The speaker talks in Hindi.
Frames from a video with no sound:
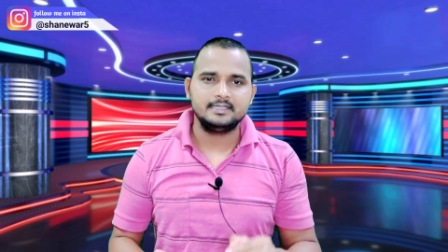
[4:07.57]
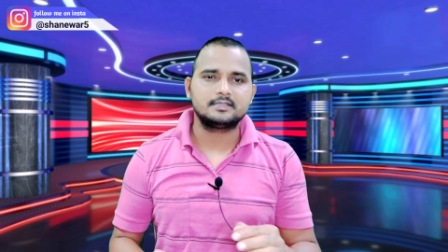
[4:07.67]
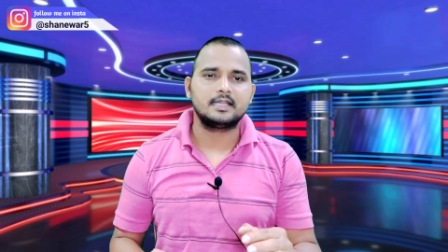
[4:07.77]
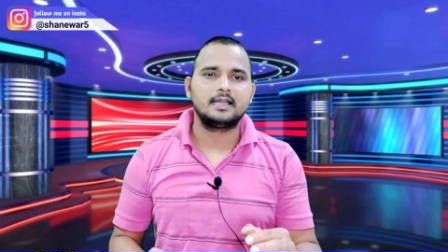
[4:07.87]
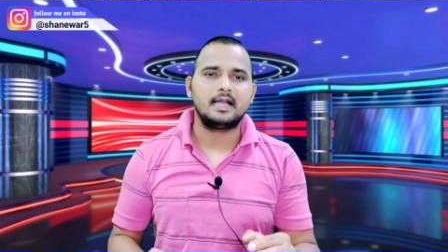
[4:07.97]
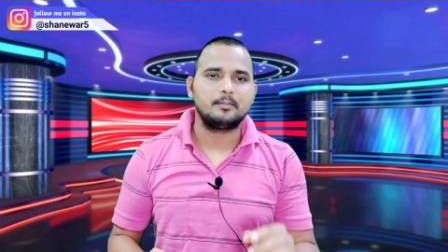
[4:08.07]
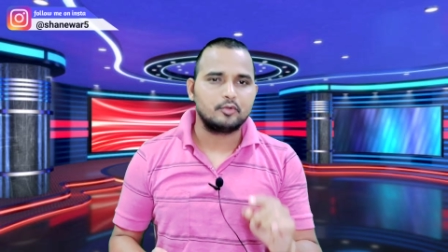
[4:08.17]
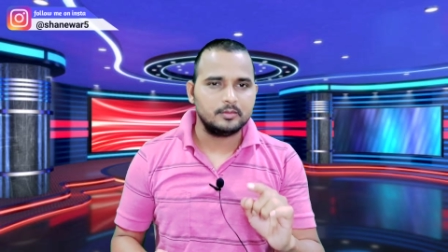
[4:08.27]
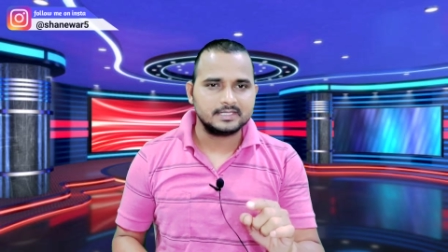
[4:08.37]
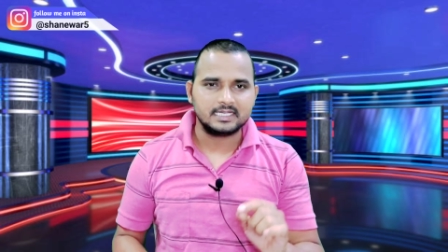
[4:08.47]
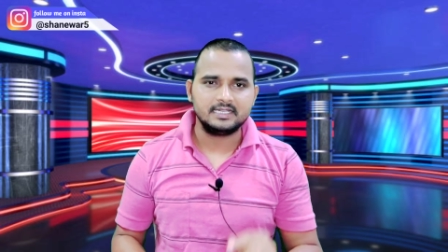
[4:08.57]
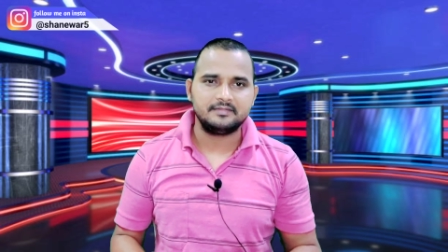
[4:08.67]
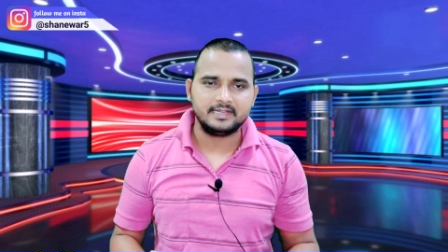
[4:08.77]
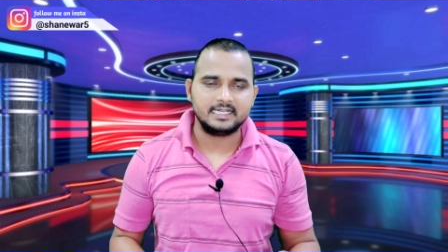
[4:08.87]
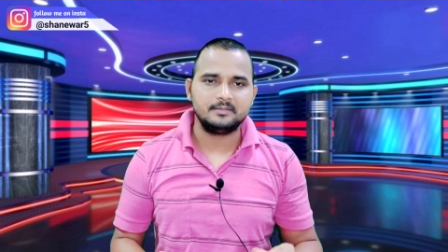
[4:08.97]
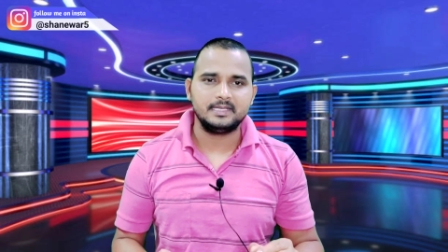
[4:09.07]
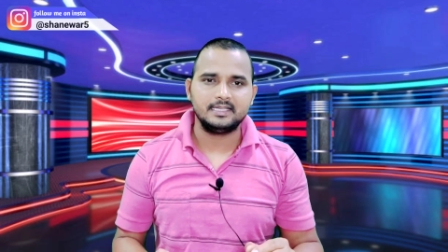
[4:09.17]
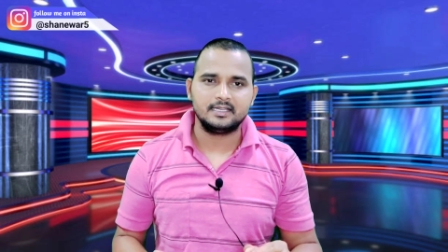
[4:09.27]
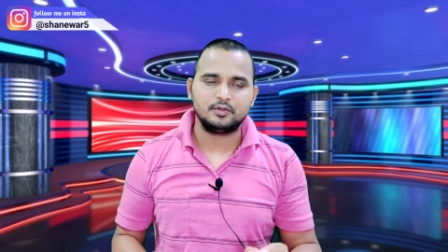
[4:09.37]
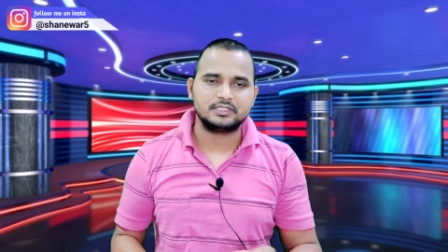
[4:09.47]
इस तरह का आपको भी सर्टिफिकेट
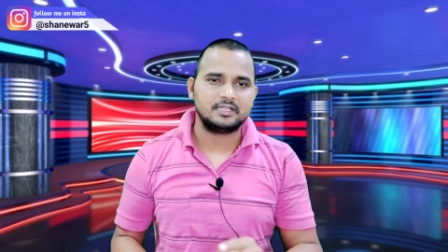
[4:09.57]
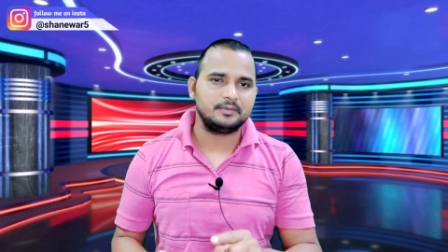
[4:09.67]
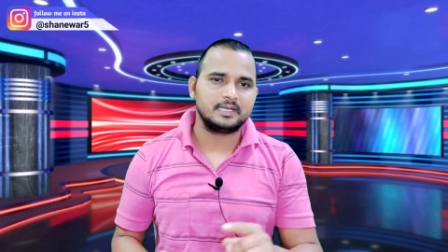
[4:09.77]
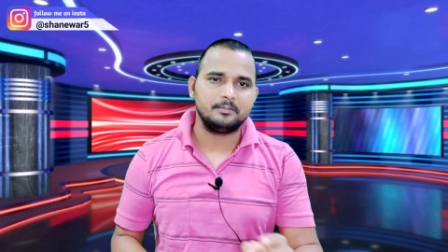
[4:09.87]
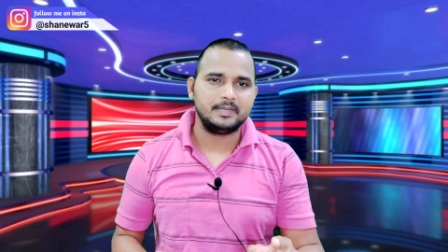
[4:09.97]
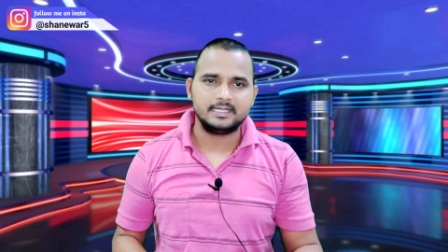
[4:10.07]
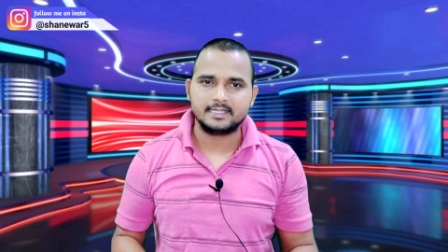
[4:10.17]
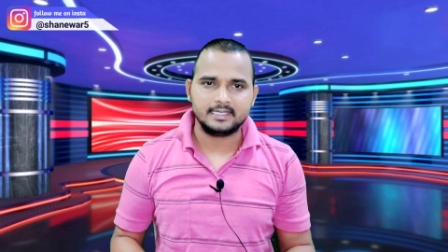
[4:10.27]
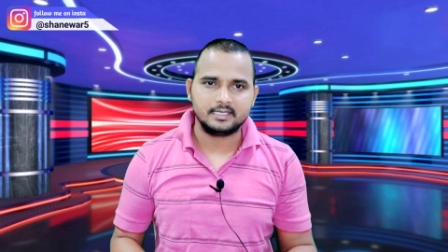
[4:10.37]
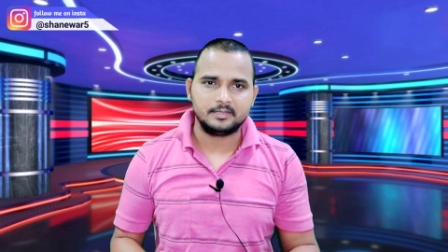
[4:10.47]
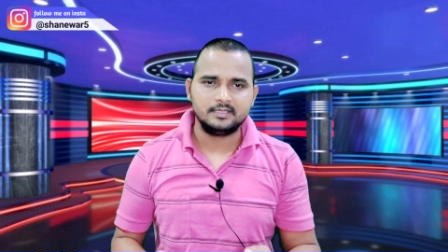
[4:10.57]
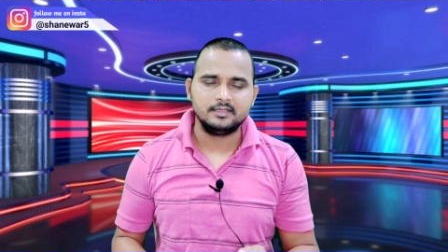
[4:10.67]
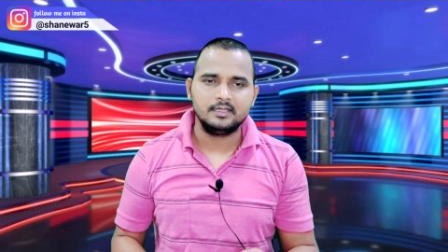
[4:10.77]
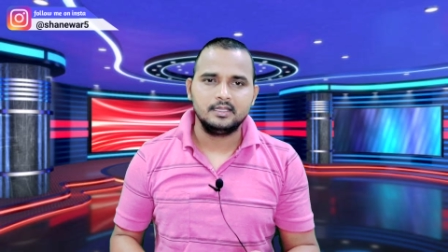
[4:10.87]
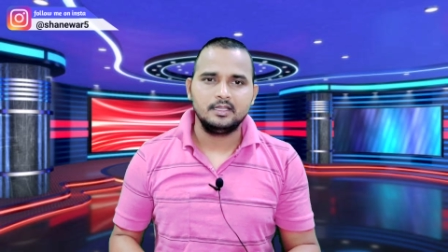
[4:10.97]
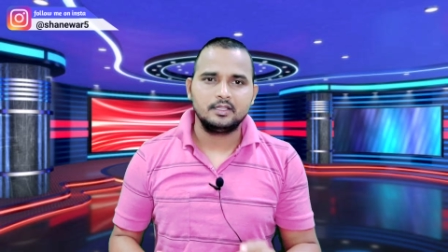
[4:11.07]
मिलेगा वो सर्वे कंप्लीट करने के बाद